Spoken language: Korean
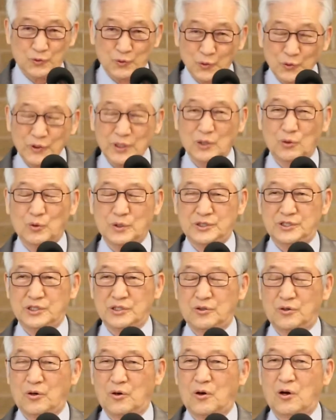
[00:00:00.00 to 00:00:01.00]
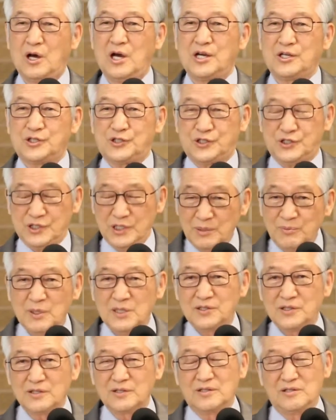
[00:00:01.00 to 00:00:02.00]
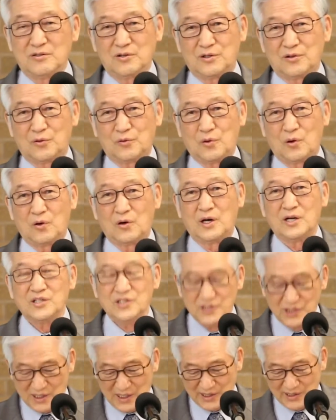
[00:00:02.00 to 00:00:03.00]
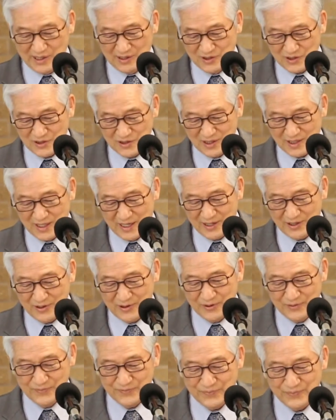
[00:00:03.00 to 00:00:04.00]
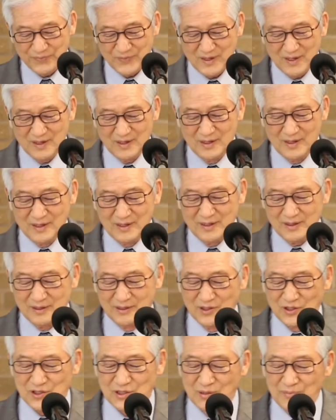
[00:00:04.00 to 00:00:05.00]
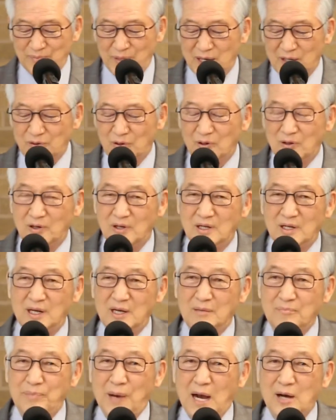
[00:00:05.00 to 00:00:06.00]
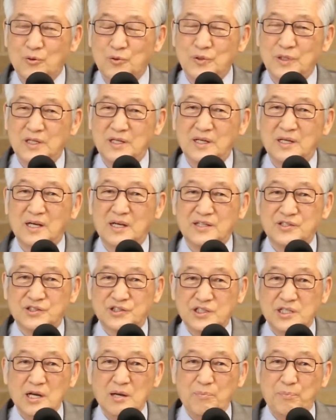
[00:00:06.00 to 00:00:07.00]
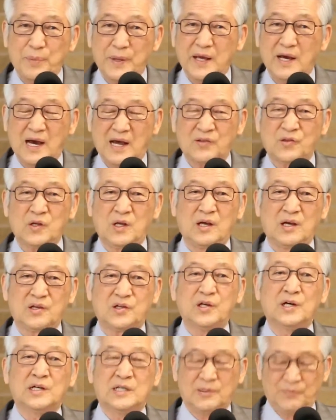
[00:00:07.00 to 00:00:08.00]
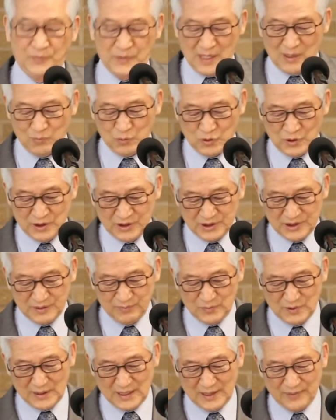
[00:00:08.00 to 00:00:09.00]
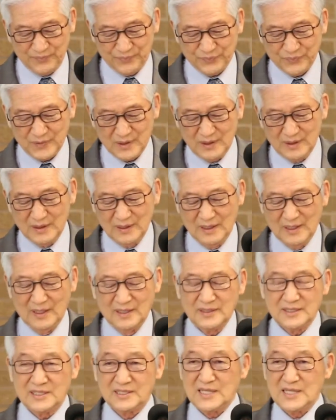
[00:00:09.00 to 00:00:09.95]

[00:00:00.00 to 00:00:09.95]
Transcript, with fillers: 두려워지고 심히 떨을거고 이렇게 되었을까요? 그것은 바로 바울이 실패한 경험 때문인 것입니다. 자,